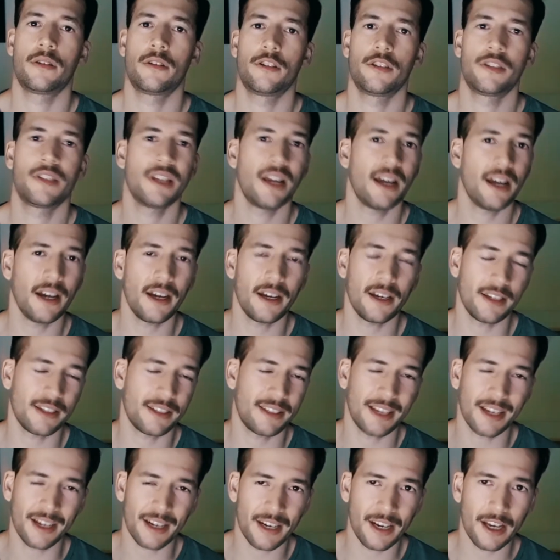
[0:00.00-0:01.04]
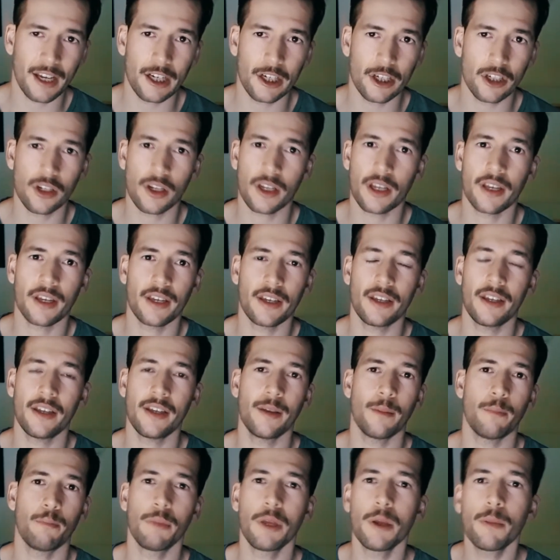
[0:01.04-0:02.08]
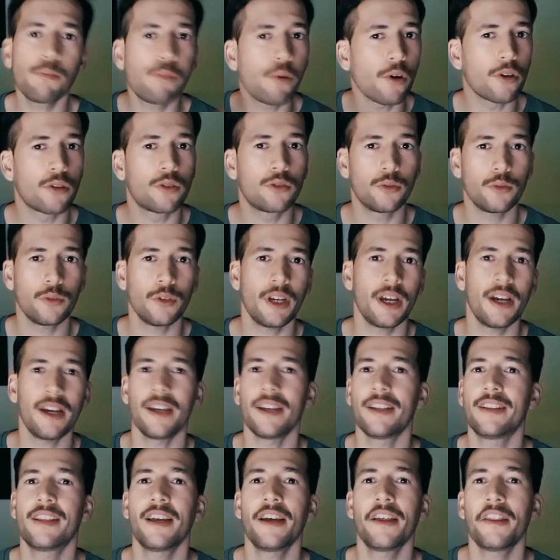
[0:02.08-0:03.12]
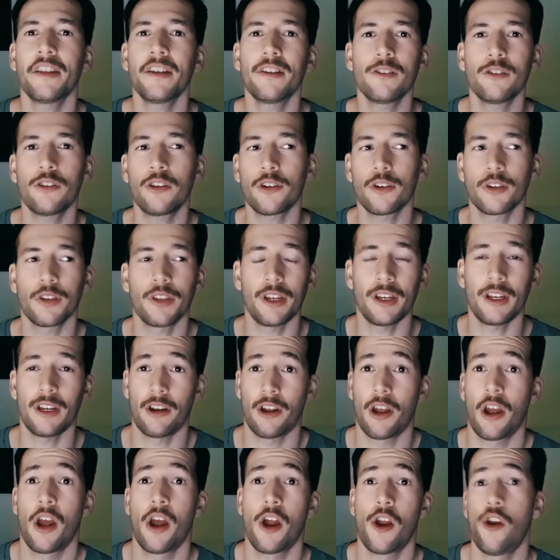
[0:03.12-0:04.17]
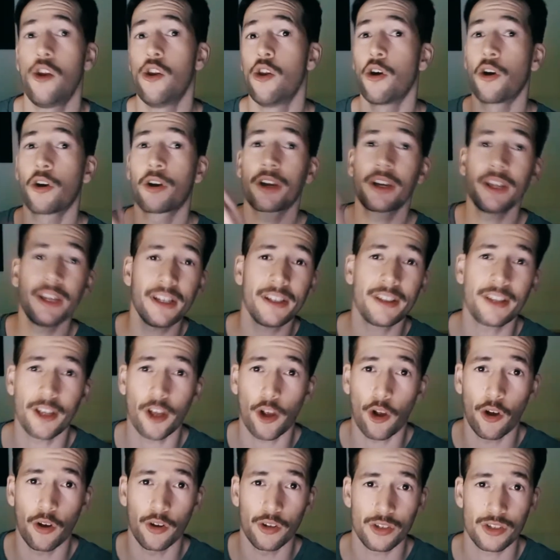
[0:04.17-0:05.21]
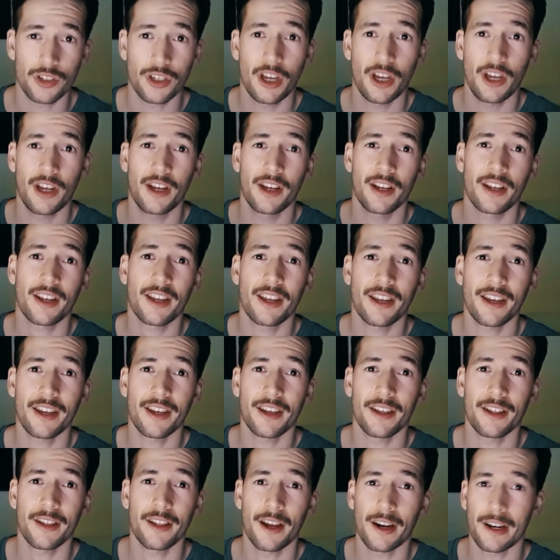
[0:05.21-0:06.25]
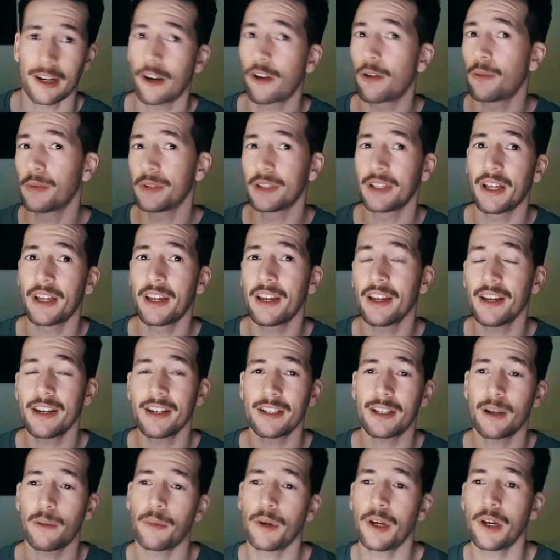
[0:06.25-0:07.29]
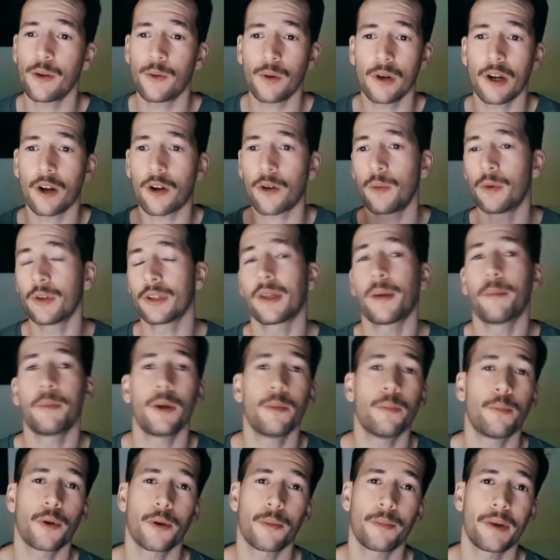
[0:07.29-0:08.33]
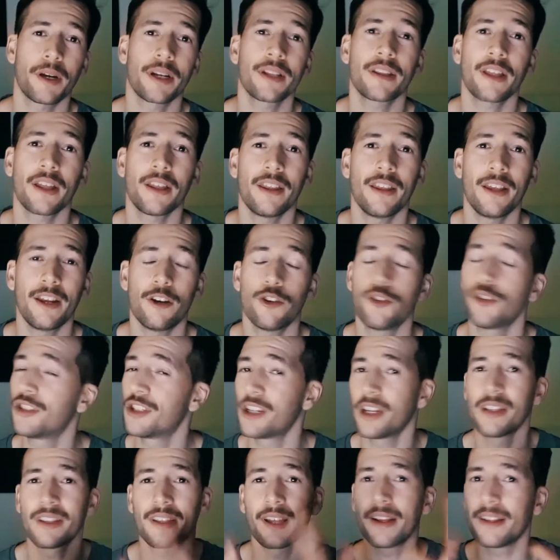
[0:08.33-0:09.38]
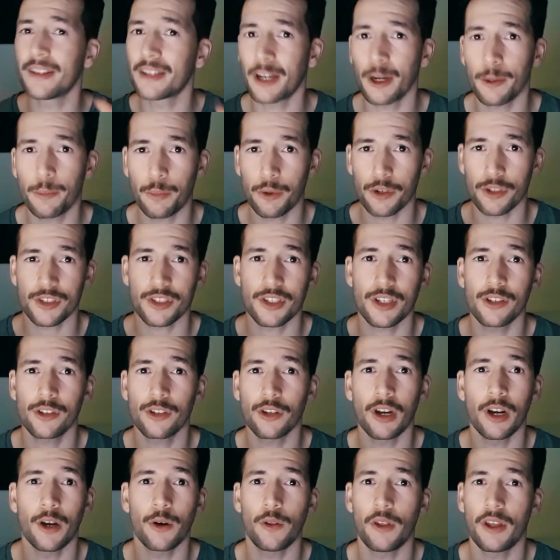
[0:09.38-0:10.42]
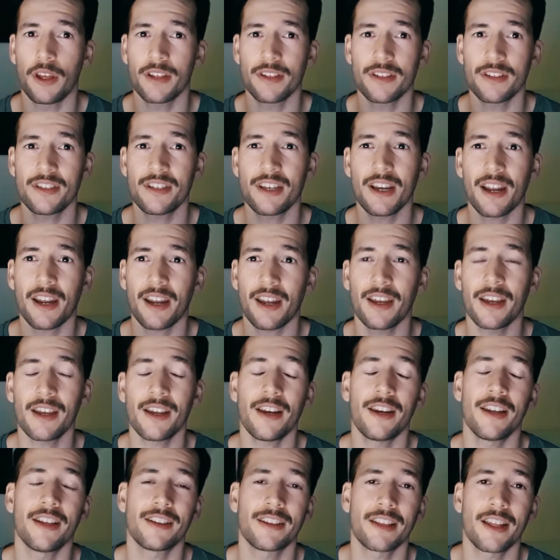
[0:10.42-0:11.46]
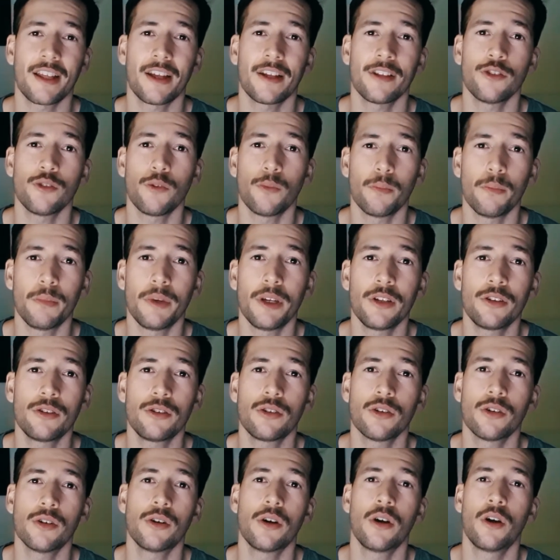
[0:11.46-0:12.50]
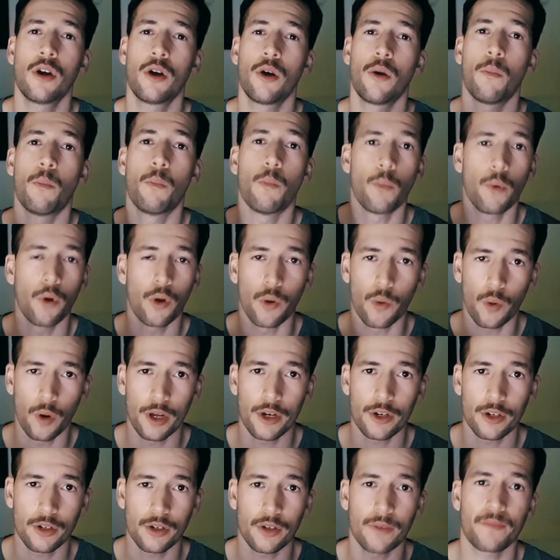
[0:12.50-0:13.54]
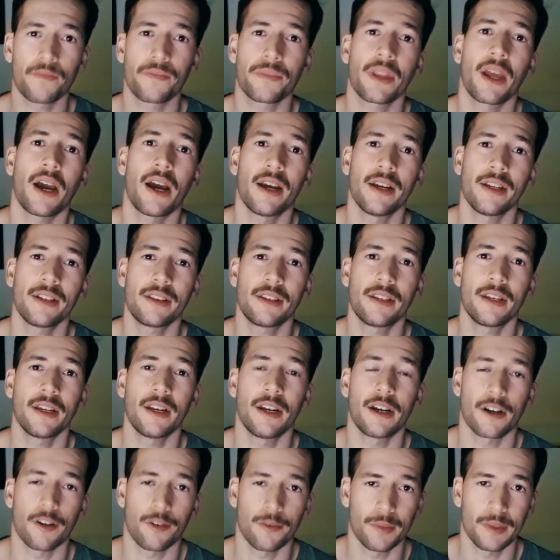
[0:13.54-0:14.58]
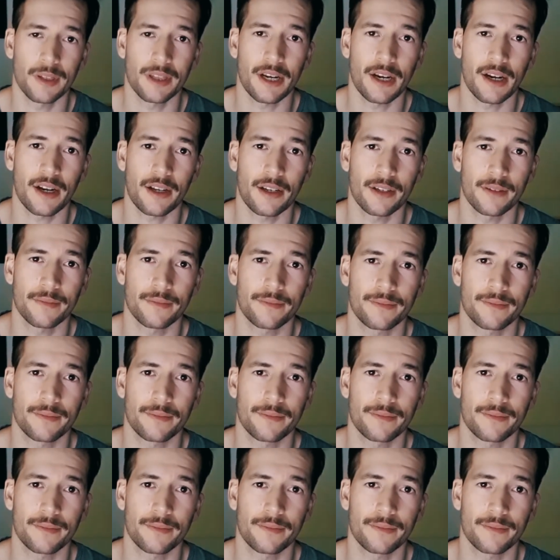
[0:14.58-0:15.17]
Ya está claro que mi postura está dentro de los críticos que recomendarían esta película como también por parte del 83% de la audiencia que le está dando un visto muy bueno a este largometraje.